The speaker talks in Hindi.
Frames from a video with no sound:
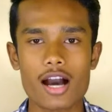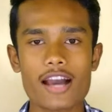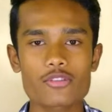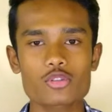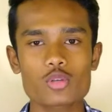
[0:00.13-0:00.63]

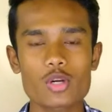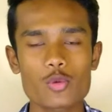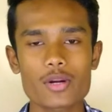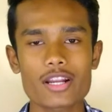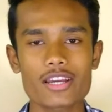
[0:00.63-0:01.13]
हाय दोस्तों मैं हूं
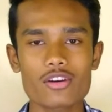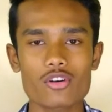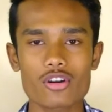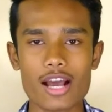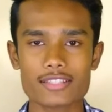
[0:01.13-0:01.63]
प्रणय
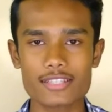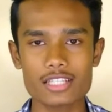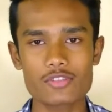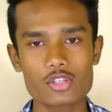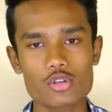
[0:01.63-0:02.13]
और आज के
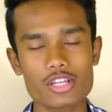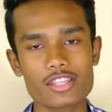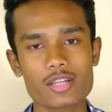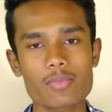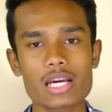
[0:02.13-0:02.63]
इस वीडियो के
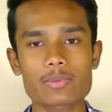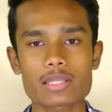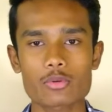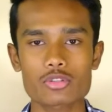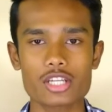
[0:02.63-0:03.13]
अंदर मैं आप
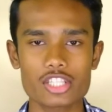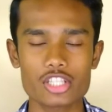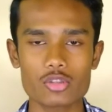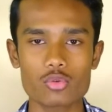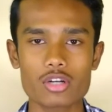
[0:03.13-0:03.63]
सबको
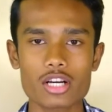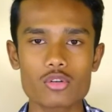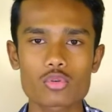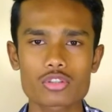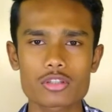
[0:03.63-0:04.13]
सजेशन दूंगा
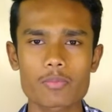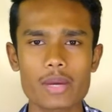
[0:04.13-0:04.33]
कुछ